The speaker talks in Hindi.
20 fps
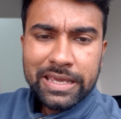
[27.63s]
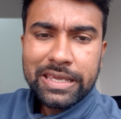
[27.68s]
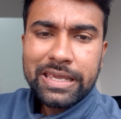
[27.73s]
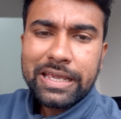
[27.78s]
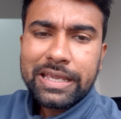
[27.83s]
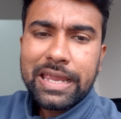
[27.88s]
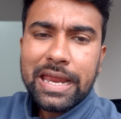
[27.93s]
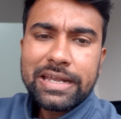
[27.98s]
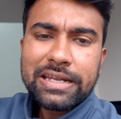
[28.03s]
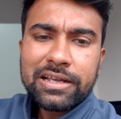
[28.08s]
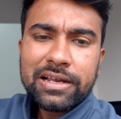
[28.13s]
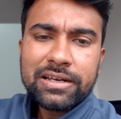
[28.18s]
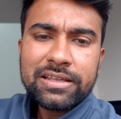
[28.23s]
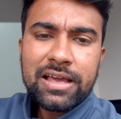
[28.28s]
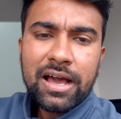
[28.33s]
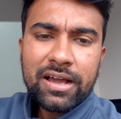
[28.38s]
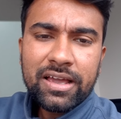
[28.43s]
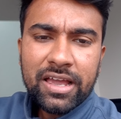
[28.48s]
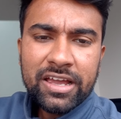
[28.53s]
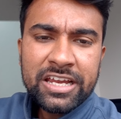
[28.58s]
एक
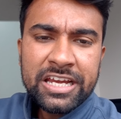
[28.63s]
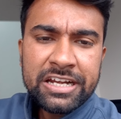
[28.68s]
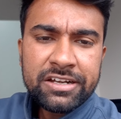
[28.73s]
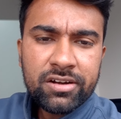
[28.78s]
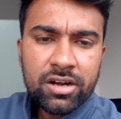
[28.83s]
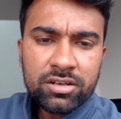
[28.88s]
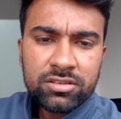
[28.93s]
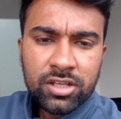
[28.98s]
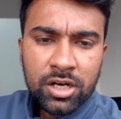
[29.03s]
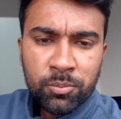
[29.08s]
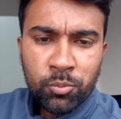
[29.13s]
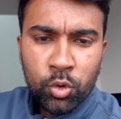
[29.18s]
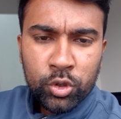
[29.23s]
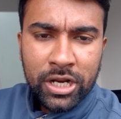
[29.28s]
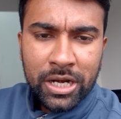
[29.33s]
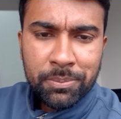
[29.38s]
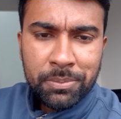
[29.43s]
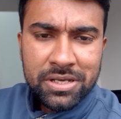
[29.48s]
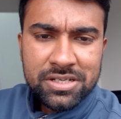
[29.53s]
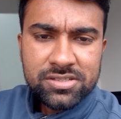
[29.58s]
कैटेगरी आ गया हीट एंड
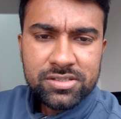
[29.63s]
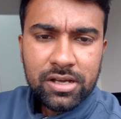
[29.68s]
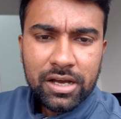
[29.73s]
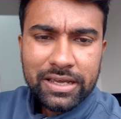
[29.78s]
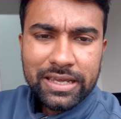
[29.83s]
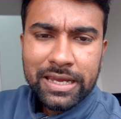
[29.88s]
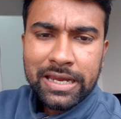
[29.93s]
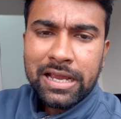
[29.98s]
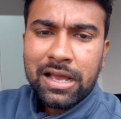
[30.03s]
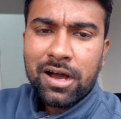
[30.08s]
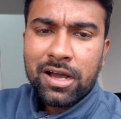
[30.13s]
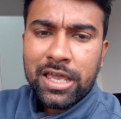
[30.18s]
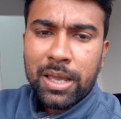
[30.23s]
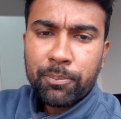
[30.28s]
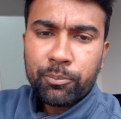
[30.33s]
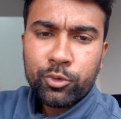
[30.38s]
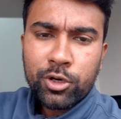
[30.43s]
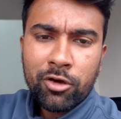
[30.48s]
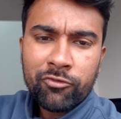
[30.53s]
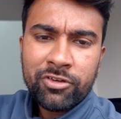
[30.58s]
थर्मोडाइनमिक्स का एक आ गया
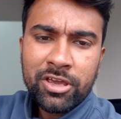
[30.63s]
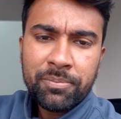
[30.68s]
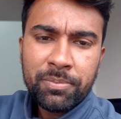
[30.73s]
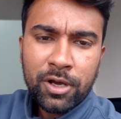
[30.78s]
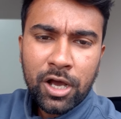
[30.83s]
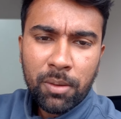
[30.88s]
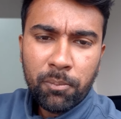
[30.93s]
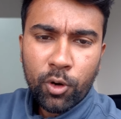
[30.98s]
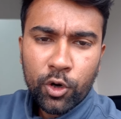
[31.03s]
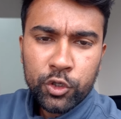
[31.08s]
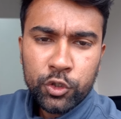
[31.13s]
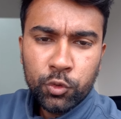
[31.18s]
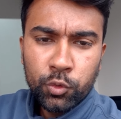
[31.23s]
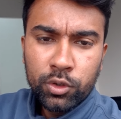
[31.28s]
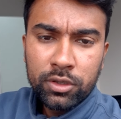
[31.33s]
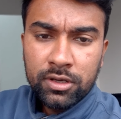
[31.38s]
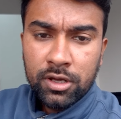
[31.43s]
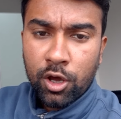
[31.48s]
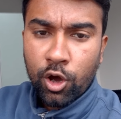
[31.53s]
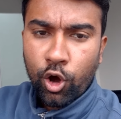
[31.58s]
पूरा वेब का
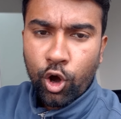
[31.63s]
मॉड्यूल